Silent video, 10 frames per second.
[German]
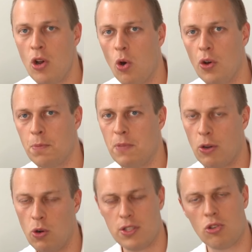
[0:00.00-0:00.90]
Und der
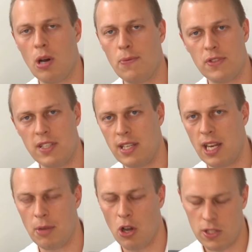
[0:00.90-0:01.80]
kurze Kopf zieht dann
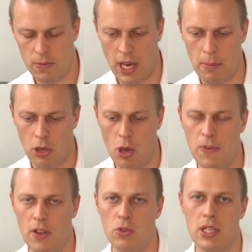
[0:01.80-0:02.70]
eben auch zum
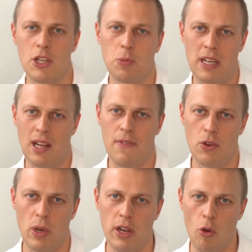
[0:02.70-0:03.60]
Wadenbeinköpfchen und der entspringt dann einfach
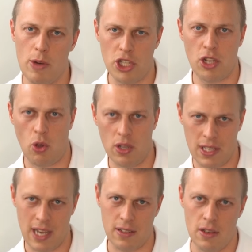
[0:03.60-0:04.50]
nur an der
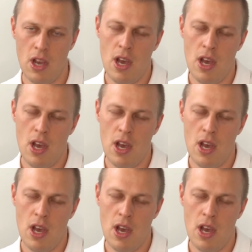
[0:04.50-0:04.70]
Oberschenkelrückseite.